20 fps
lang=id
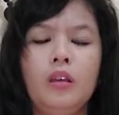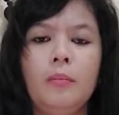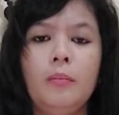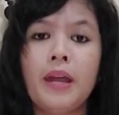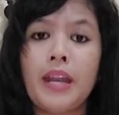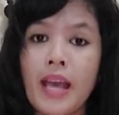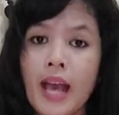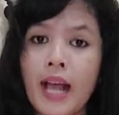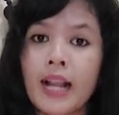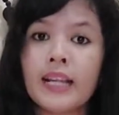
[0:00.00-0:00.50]

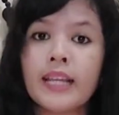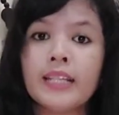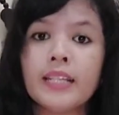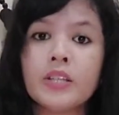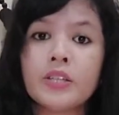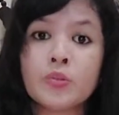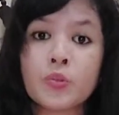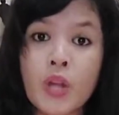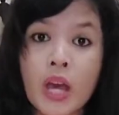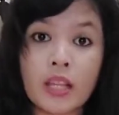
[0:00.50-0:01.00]
Padahal kita
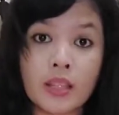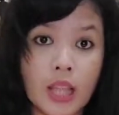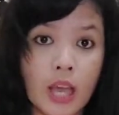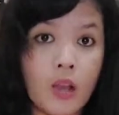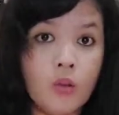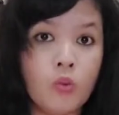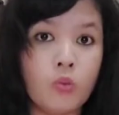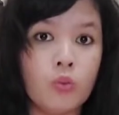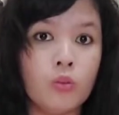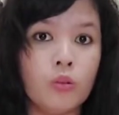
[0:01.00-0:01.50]
sudah
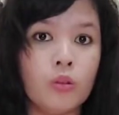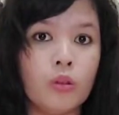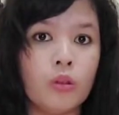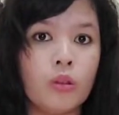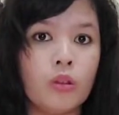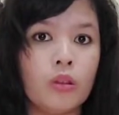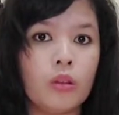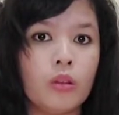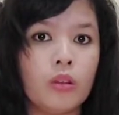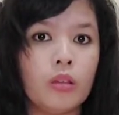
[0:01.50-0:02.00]
tahu,
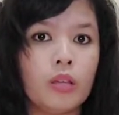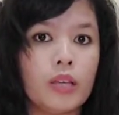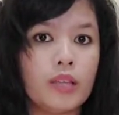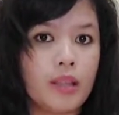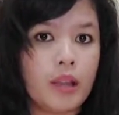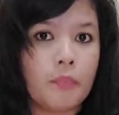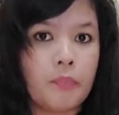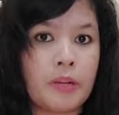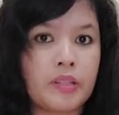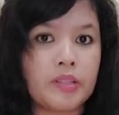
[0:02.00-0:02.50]

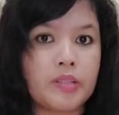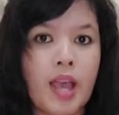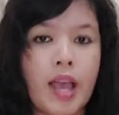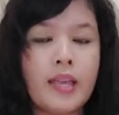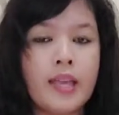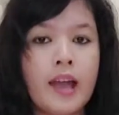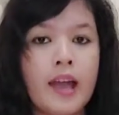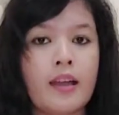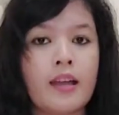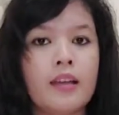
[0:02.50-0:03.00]
kita
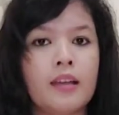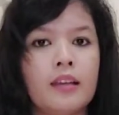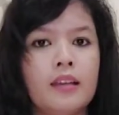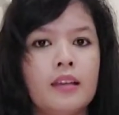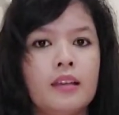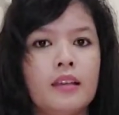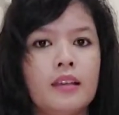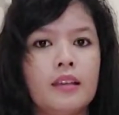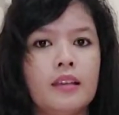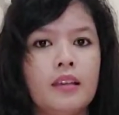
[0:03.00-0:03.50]
percaya
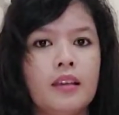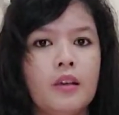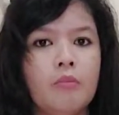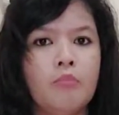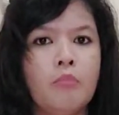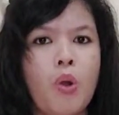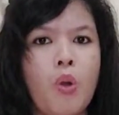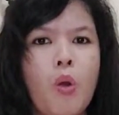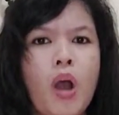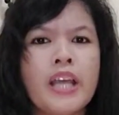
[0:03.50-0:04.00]

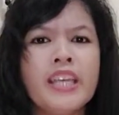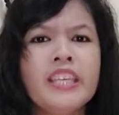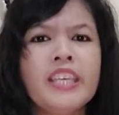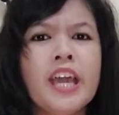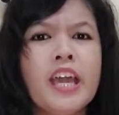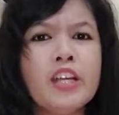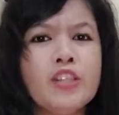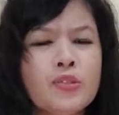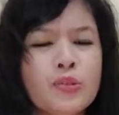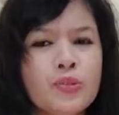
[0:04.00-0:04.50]
bahwa
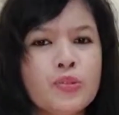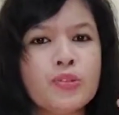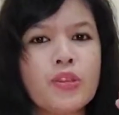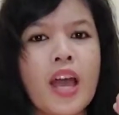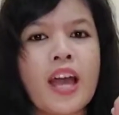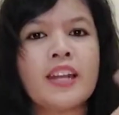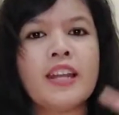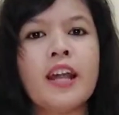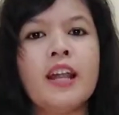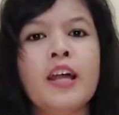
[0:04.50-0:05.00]
Yesus
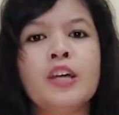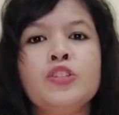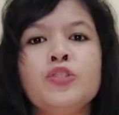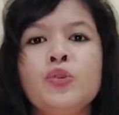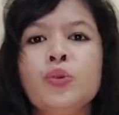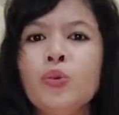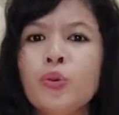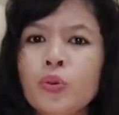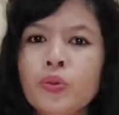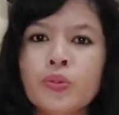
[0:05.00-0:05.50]
adalah
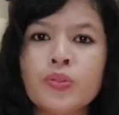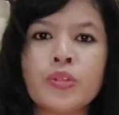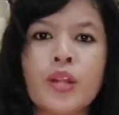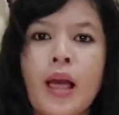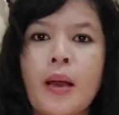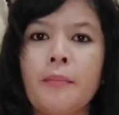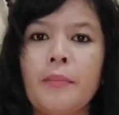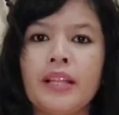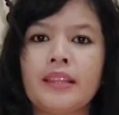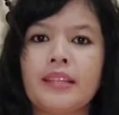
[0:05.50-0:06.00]
juru
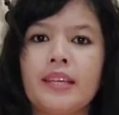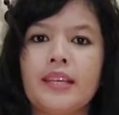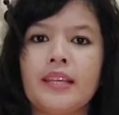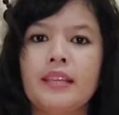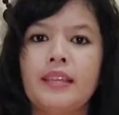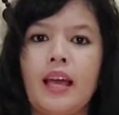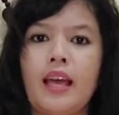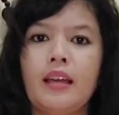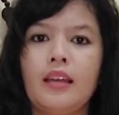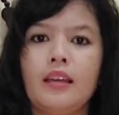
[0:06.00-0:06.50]
selamat
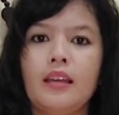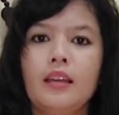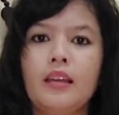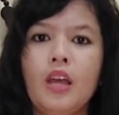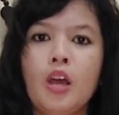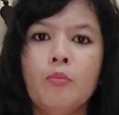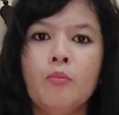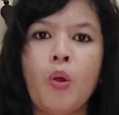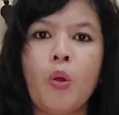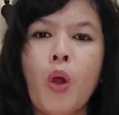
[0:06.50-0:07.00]
kita
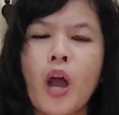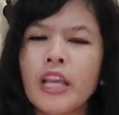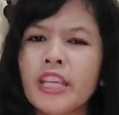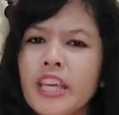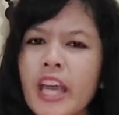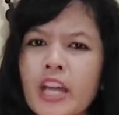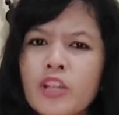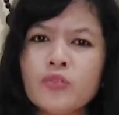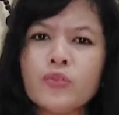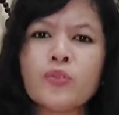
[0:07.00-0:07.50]
bahwa
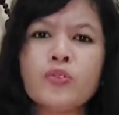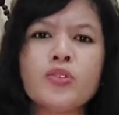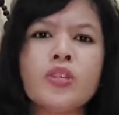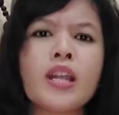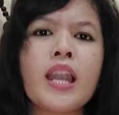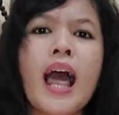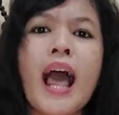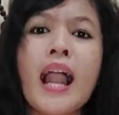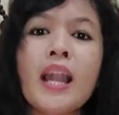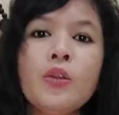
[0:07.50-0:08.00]
Yesus
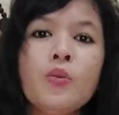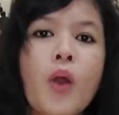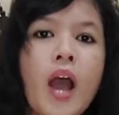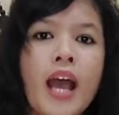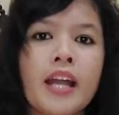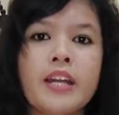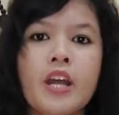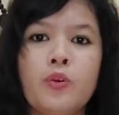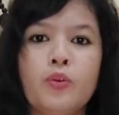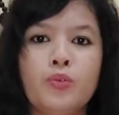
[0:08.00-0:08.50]
selalu
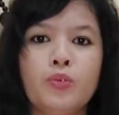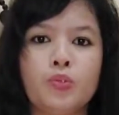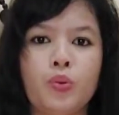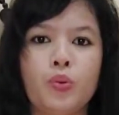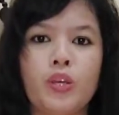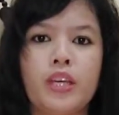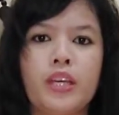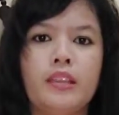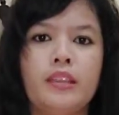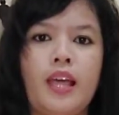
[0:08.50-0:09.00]
ada untuk
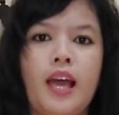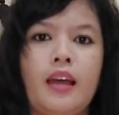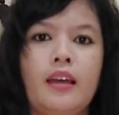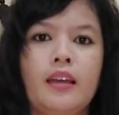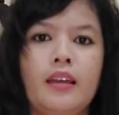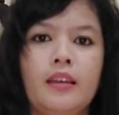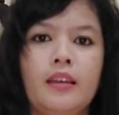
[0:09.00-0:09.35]
kita.